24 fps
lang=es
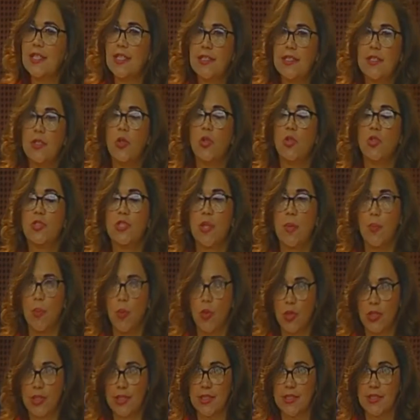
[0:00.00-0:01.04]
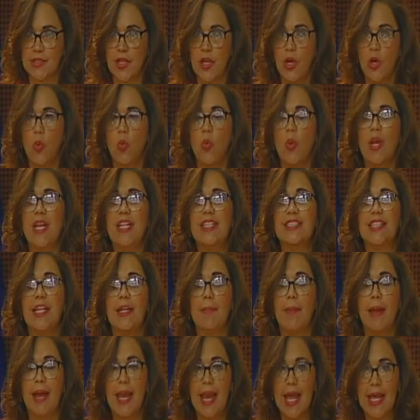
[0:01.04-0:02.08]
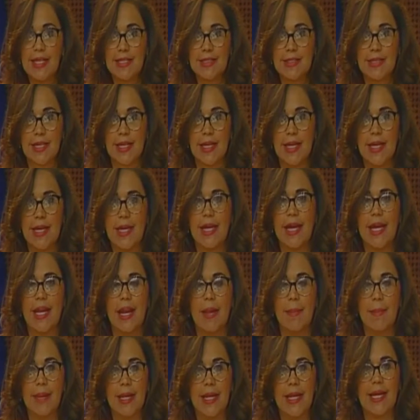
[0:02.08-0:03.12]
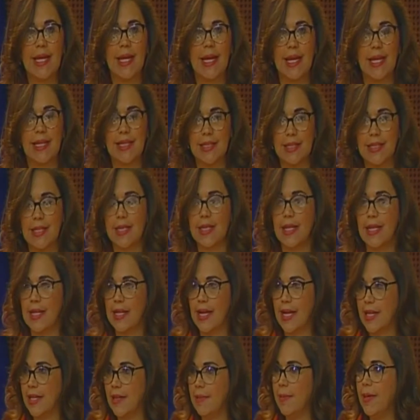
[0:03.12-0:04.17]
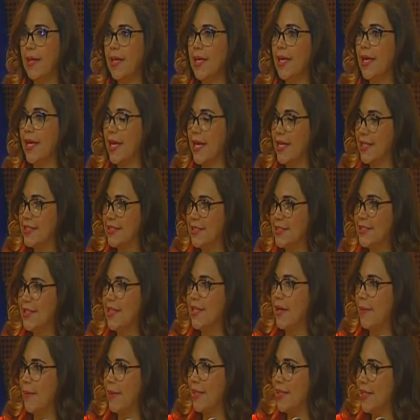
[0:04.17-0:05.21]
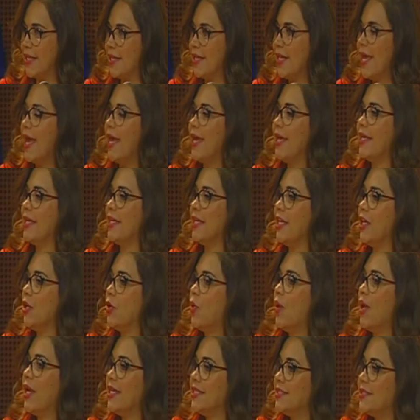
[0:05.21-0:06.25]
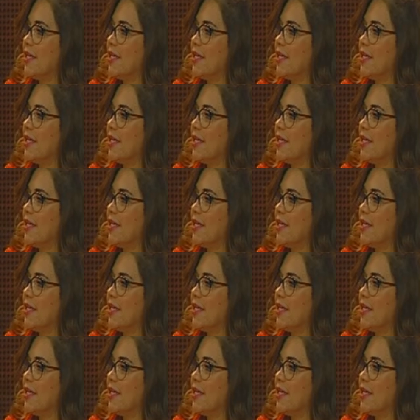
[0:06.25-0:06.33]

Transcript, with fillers: sido los aportes, cuál es el balance que en América Latina y el Caribe existe en la materia y cuál es el